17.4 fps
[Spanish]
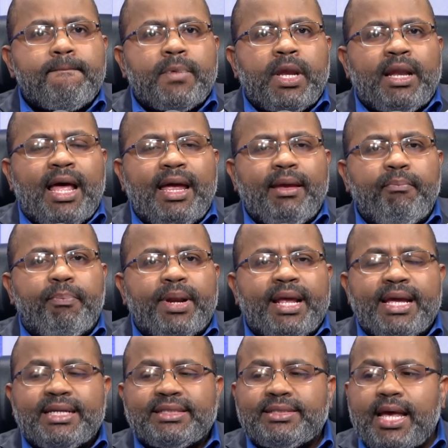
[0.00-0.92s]
en las
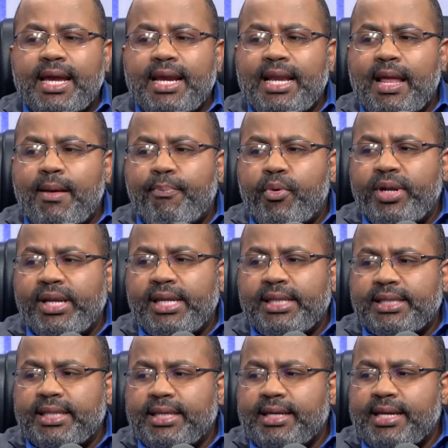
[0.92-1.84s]
empresas, en la
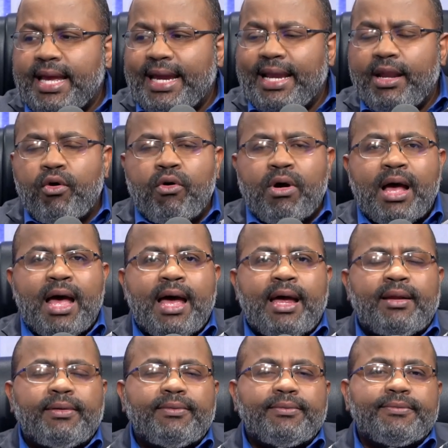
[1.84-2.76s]
política, en el
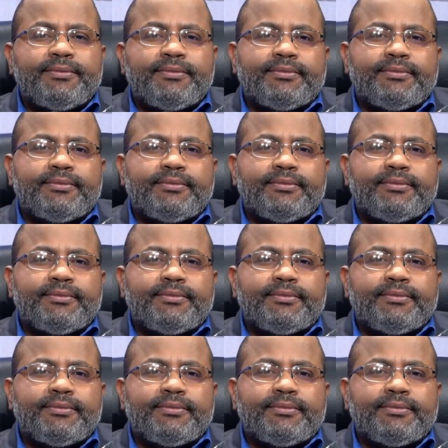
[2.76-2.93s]
hogar.